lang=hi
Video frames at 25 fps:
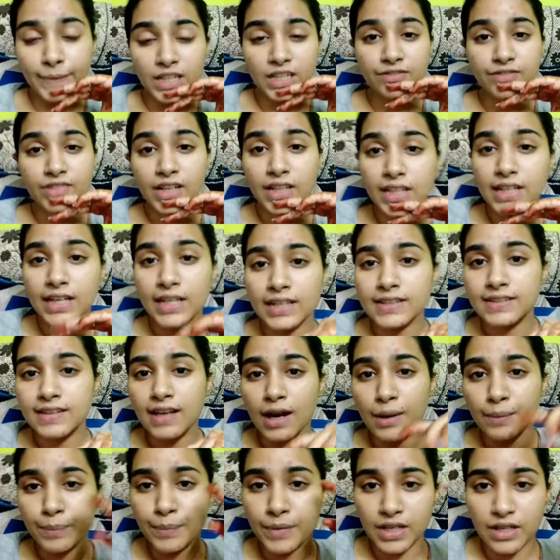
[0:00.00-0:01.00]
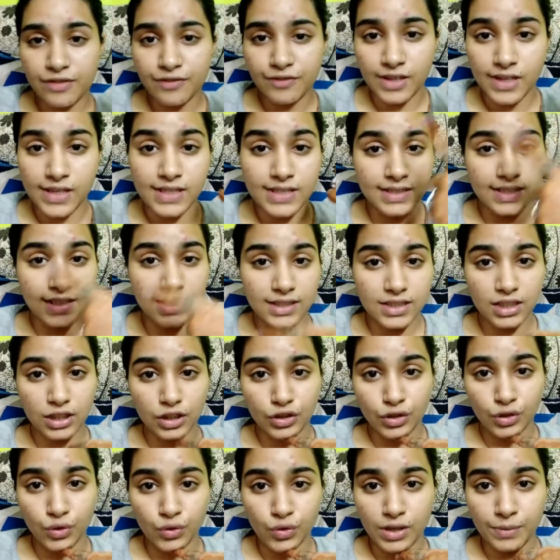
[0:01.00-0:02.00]
मीन वाइज गाइज आप मेरा फेस देख
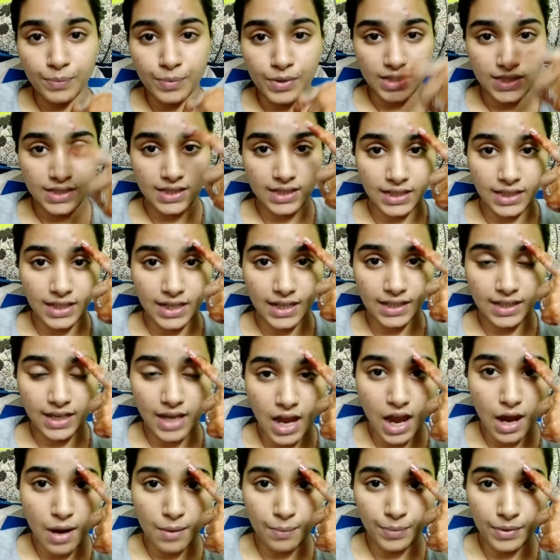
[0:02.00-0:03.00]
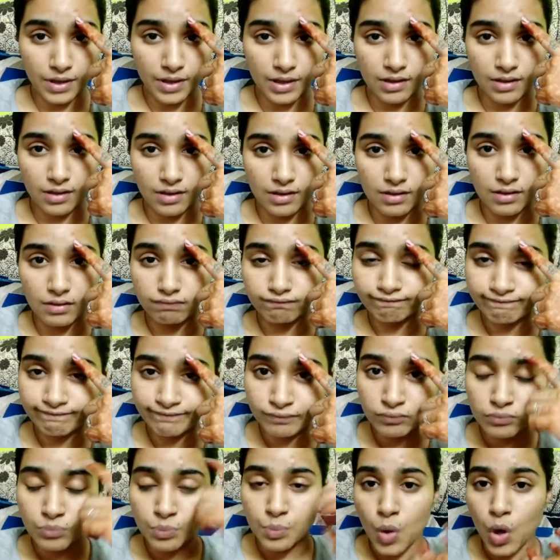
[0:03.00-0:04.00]
सकते हो एट प्रेजेंट लाइक यहाँ पे uh,
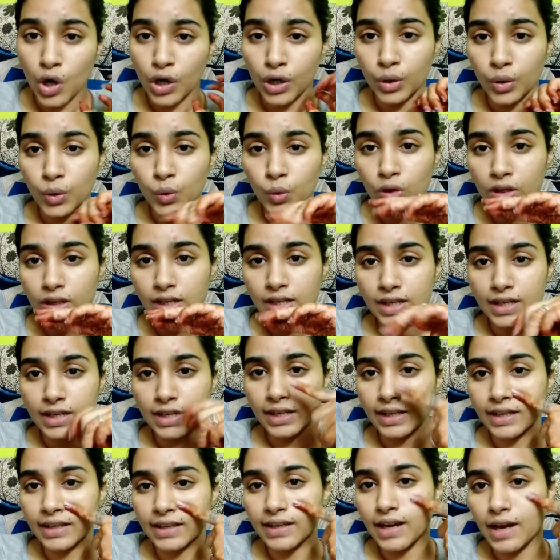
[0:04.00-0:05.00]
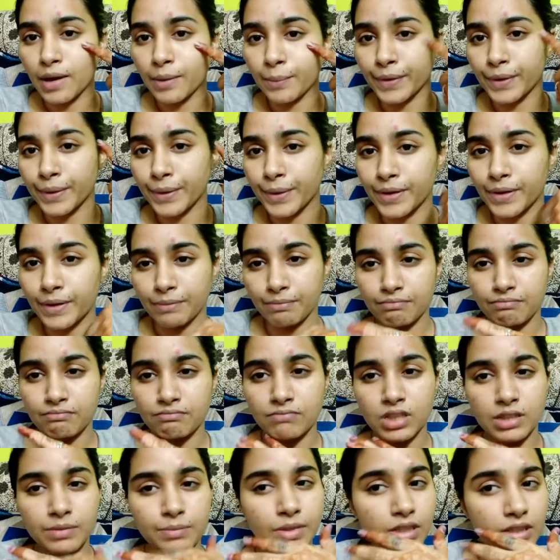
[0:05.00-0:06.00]
बॉयल हो गया है यहाँ पे
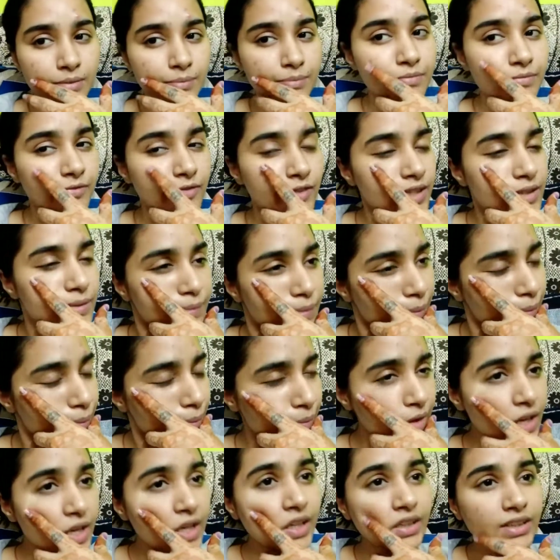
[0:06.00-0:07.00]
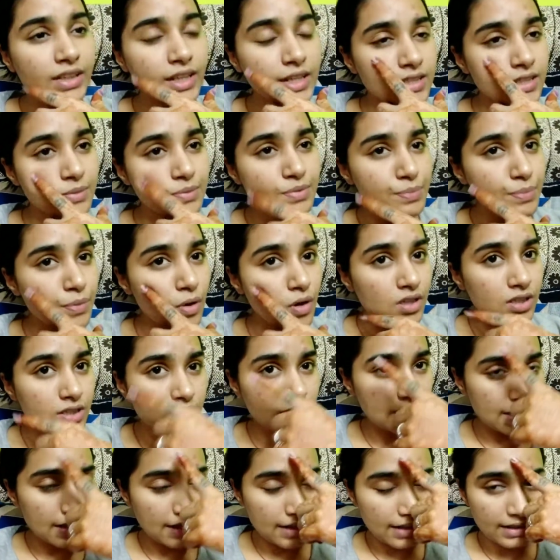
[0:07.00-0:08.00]
भी मतलब फेस में ये सब
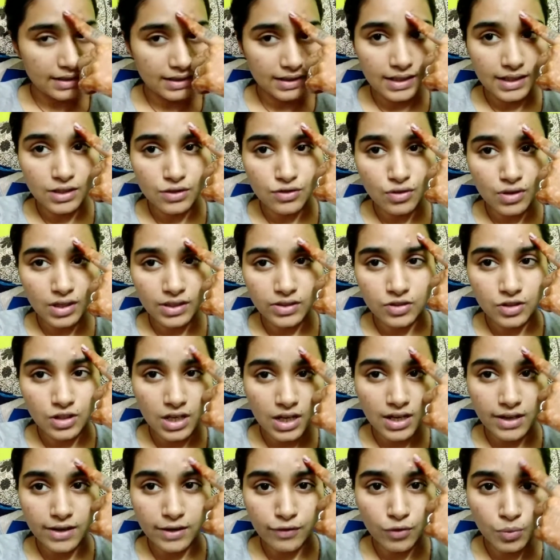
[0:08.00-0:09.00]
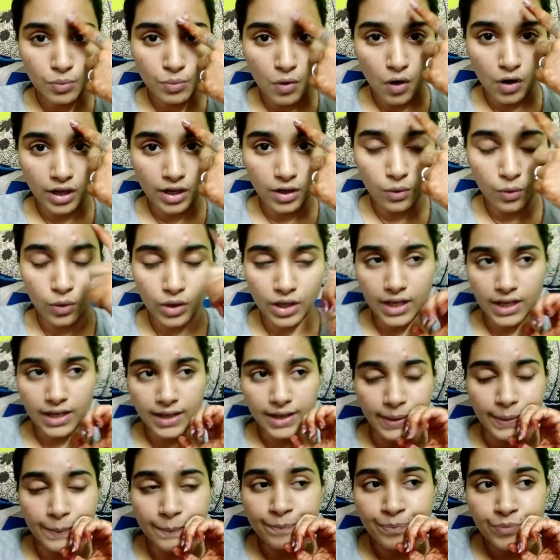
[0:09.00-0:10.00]
स्पॉट्स है एंड ये जो एक्स्ट्रा है वो बॉयल हो गया
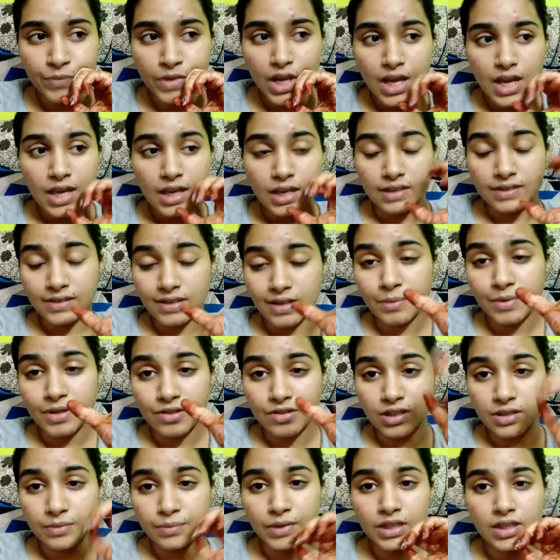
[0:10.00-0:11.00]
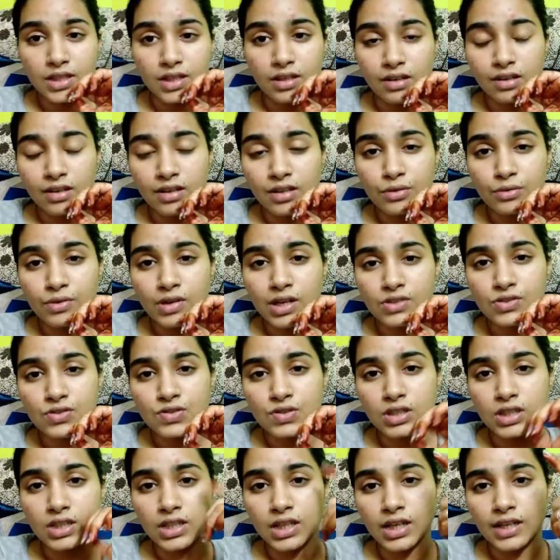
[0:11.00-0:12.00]
है इसका मैं ट्रीटमेंट कर रही हूँ
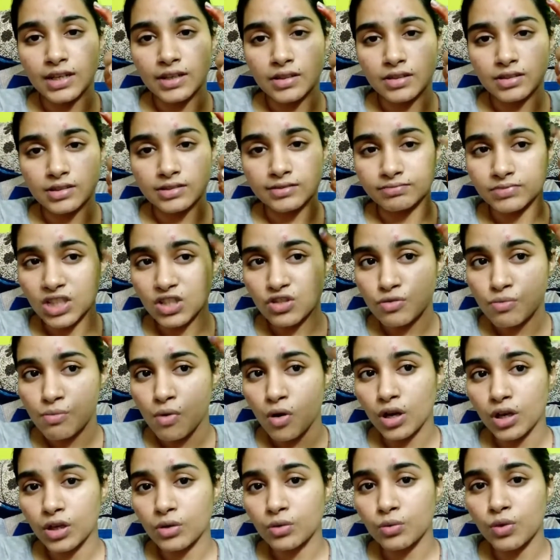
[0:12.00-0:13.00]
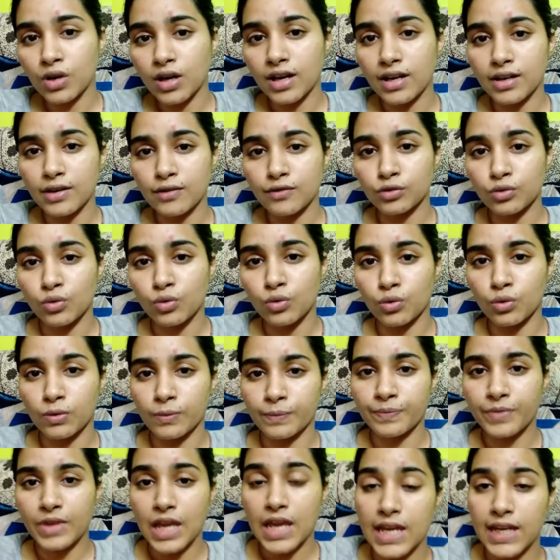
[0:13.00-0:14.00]
एक्चुअली एंड uh, ये जो बॉयल हुआ है वो
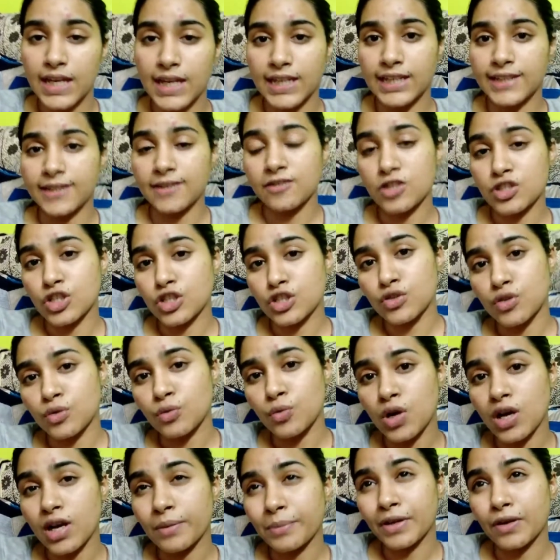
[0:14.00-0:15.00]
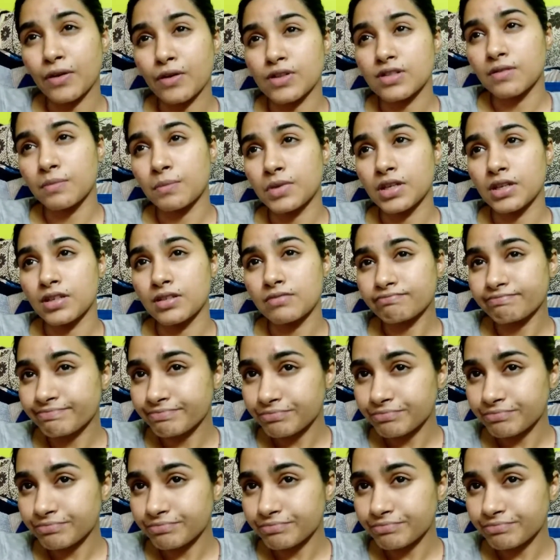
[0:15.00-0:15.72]
हीट की वजह से हुआ है बिकॉज अभी